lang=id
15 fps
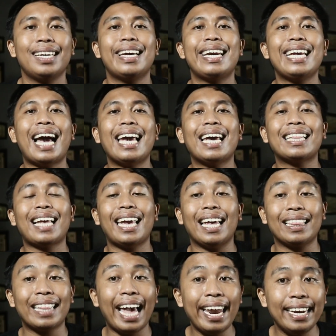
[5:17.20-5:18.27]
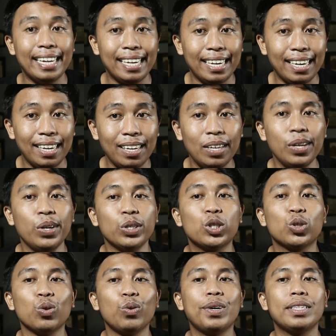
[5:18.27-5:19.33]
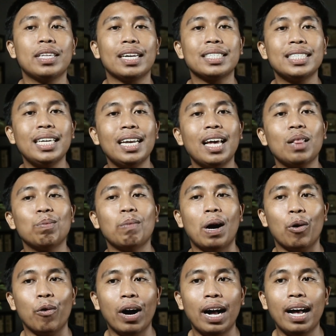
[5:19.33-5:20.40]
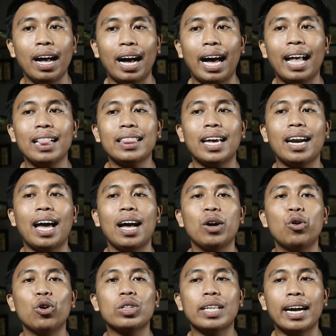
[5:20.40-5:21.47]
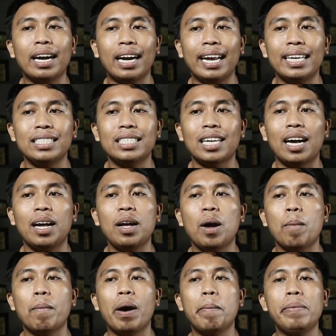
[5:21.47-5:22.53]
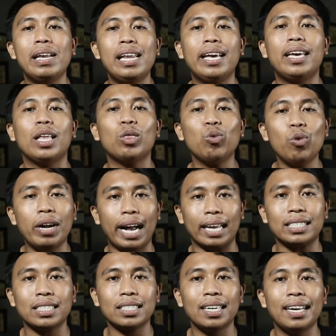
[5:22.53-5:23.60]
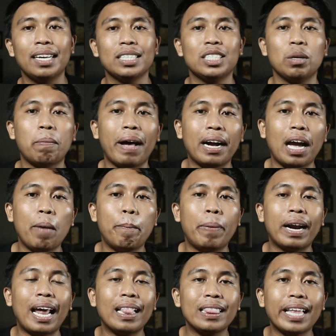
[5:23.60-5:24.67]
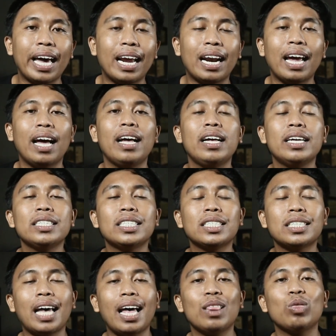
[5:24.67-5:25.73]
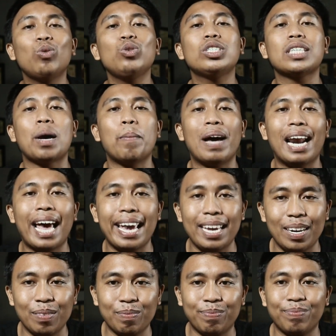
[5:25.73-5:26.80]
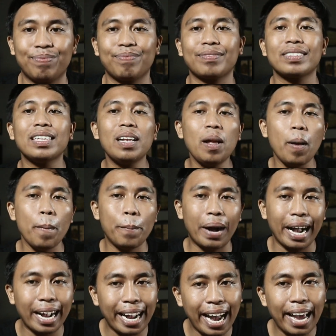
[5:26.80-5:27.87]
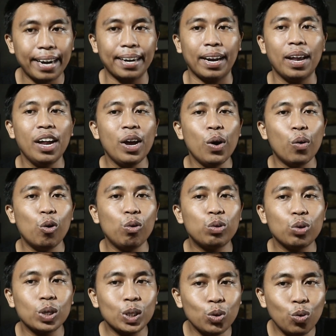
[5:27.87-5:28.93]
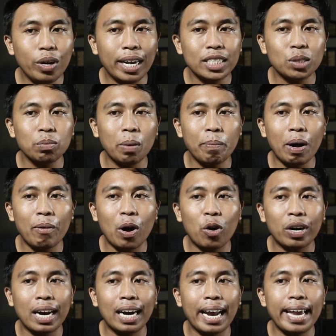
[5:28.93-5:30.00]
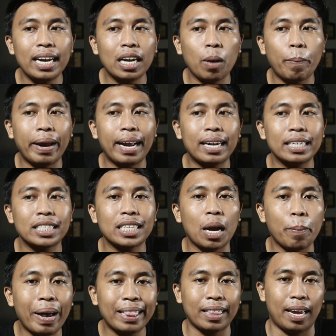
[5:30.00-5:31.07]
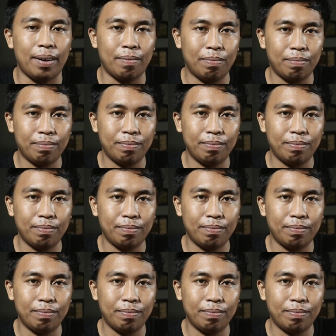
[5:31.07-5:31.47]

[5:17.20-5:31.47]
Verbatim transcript: Dari ayat-ayat tadi, sungguh tersirat bahwa antar anggota gereja memiliki tugas sebagai perantara satu sama lain. Bahkan untuk tugas membawa orang lain kepada keselamatan.